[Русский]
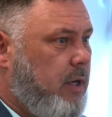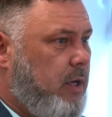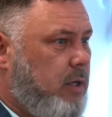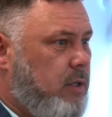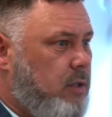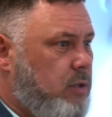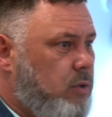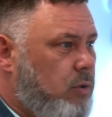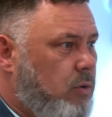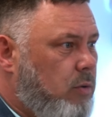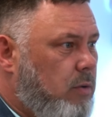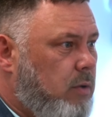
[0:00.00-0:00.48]

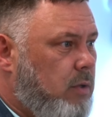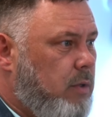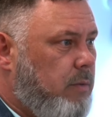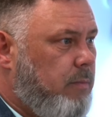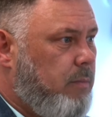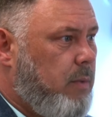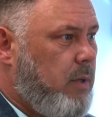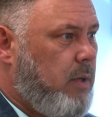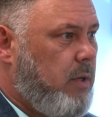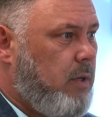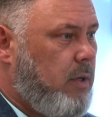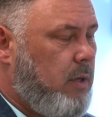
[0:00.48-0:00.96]

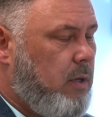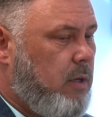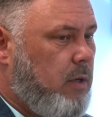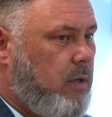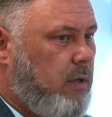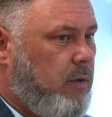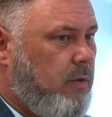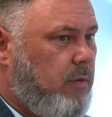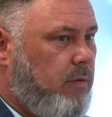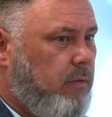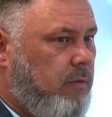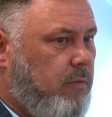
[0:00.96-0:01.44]
реализованным э,
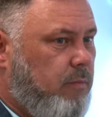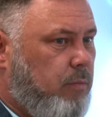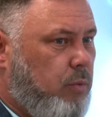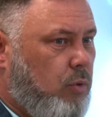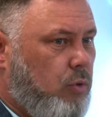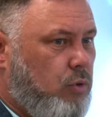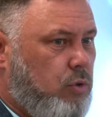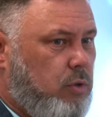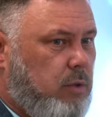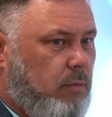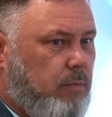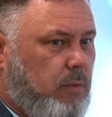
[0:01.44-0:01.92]
в
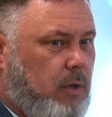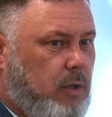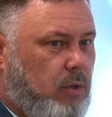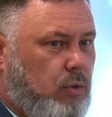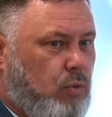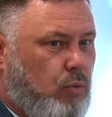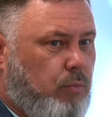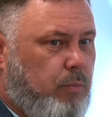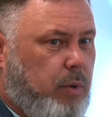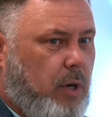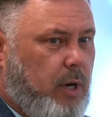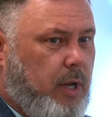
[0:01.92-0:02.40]
прошлом
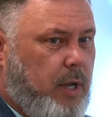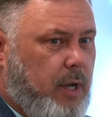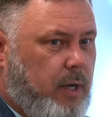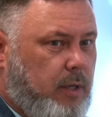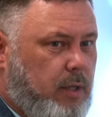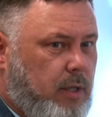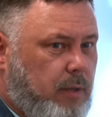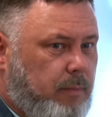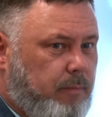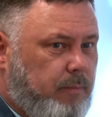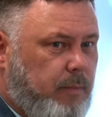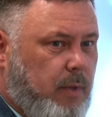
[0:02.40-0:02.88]
году
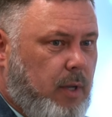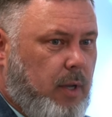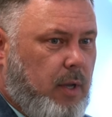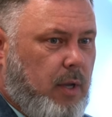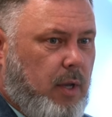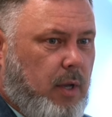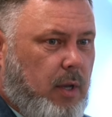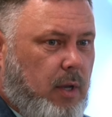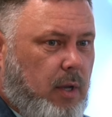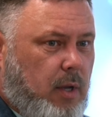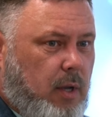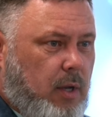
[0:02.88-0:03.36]
проектам
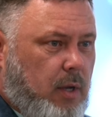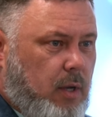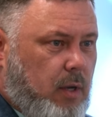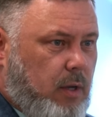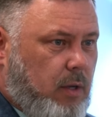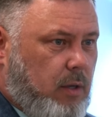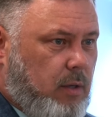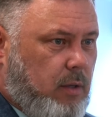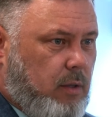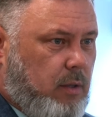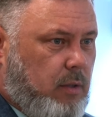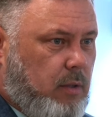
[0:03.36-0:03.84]

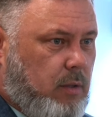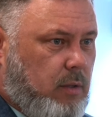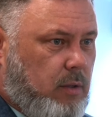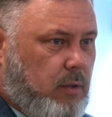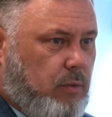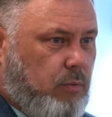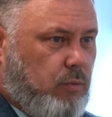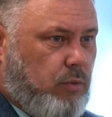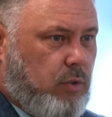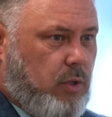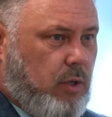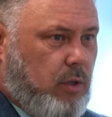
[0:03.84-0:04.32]

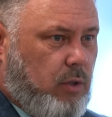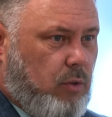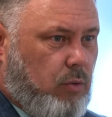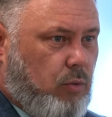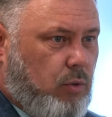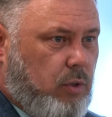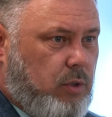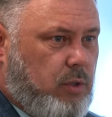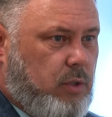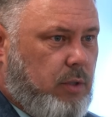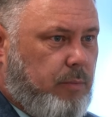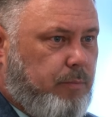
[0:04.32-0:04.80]
Э,
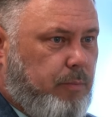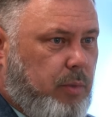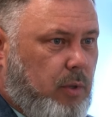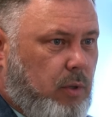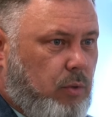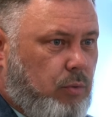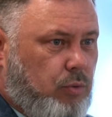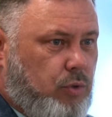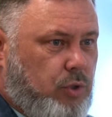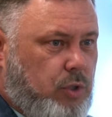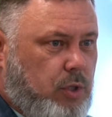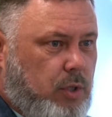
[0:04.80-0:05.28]
удалось
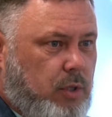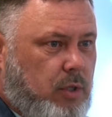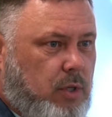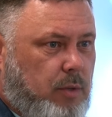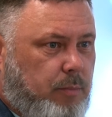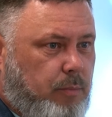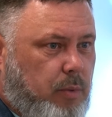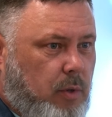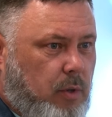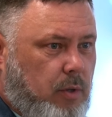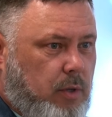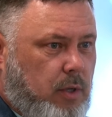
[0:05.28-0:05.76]
получить
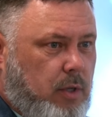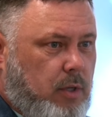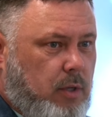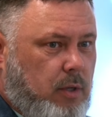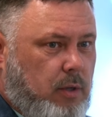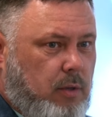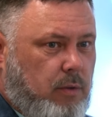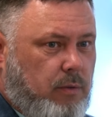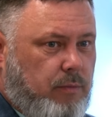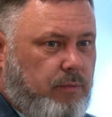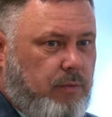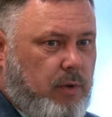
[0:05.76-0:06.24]

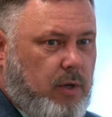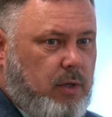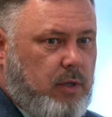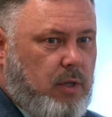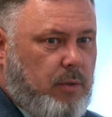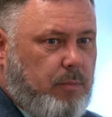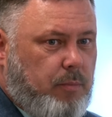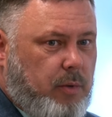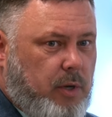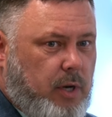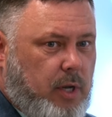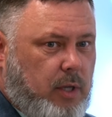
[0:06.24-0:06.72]
дополнительного
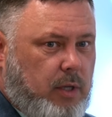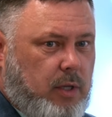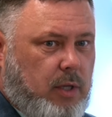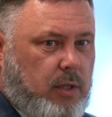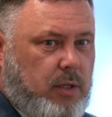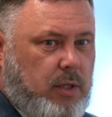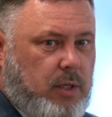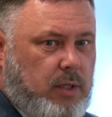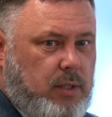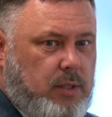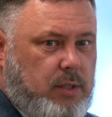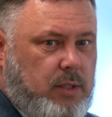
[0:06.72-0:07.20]
эффекта
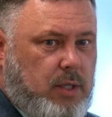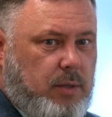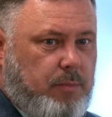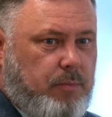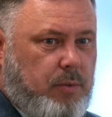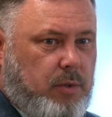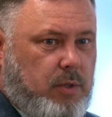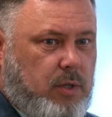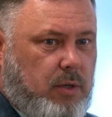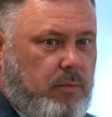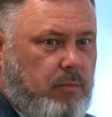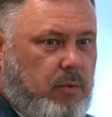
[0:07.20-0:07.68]
порядка
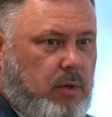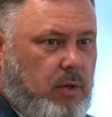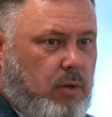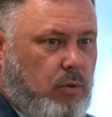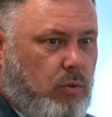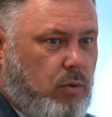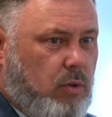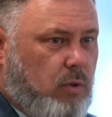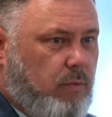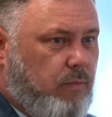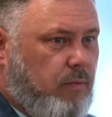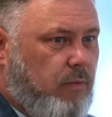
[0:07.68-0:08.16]
35
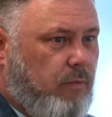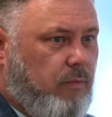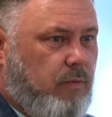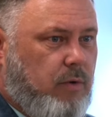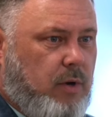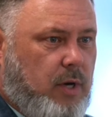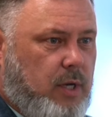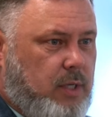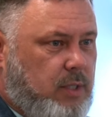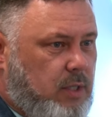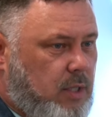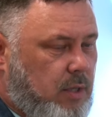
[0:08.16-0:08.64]
миллионов
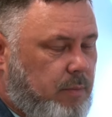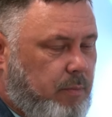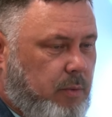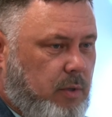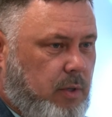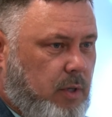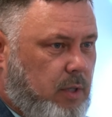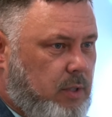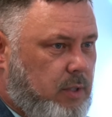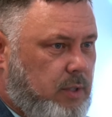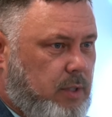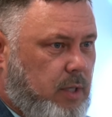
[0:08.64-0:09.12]
в разных
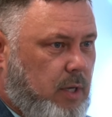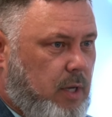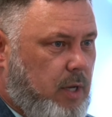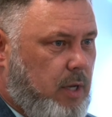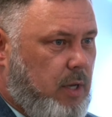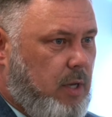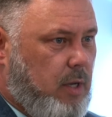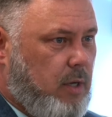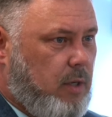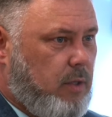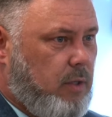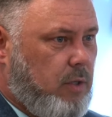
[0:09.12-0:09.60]

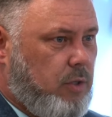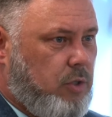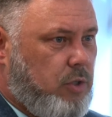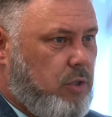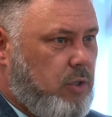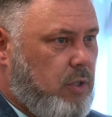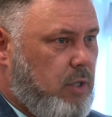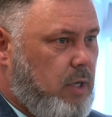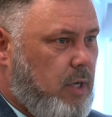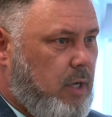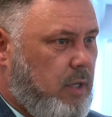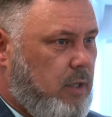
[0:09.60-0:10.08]
подразделениях,
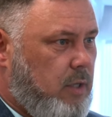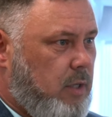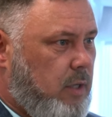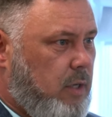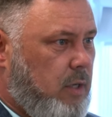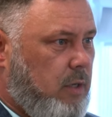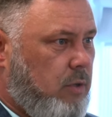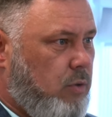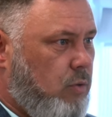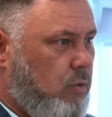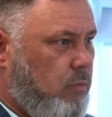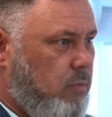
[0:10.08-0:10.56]
начиная от
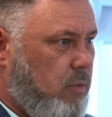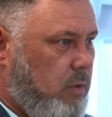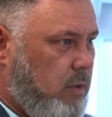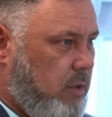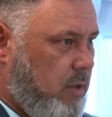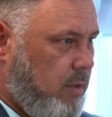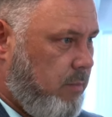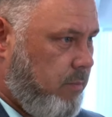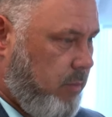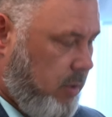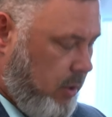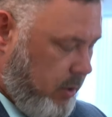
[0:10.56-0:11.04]

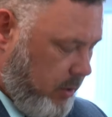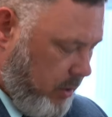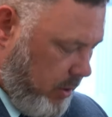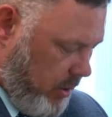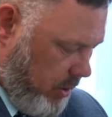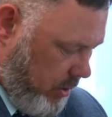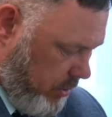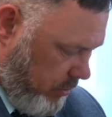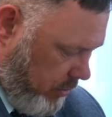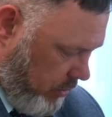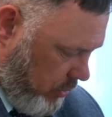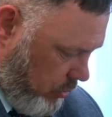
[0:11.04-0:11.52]
экономии там,
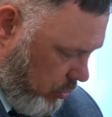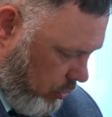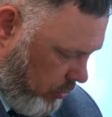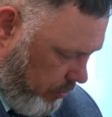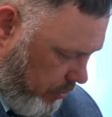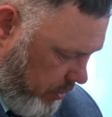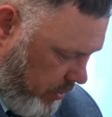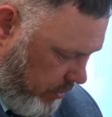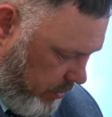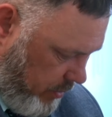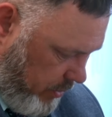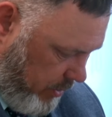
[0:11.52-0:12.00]
дизельного
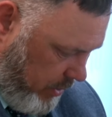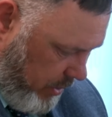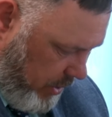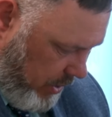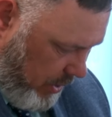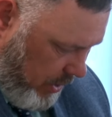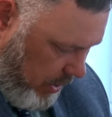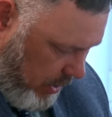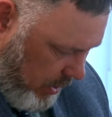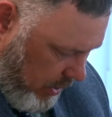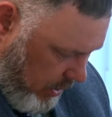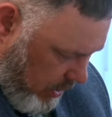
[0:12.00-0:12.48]
топлива,
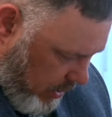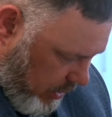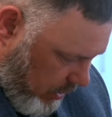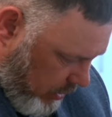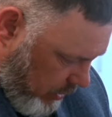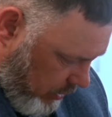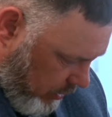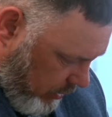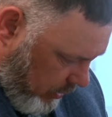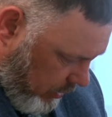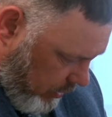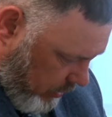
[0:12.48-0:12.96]

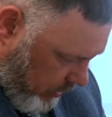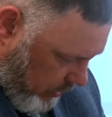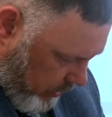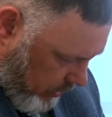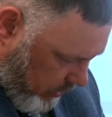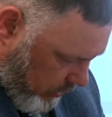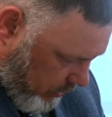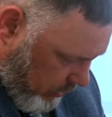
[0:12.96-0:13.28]
э,